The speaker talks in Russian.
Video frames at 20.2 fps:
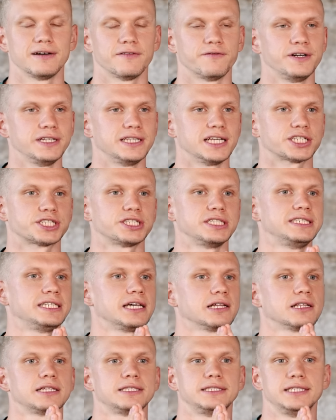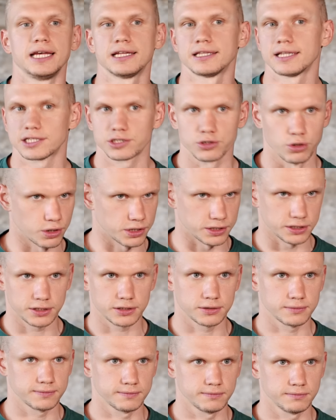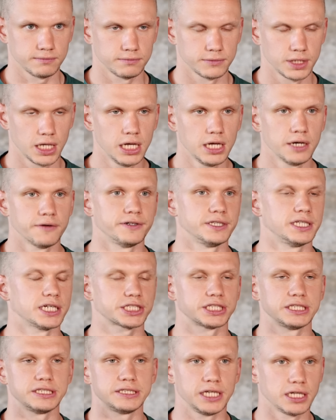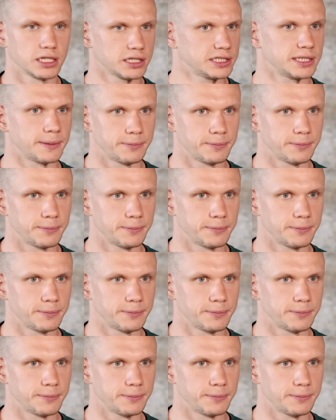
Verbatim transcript: вы должны делать не на скорость. Вы должны сделать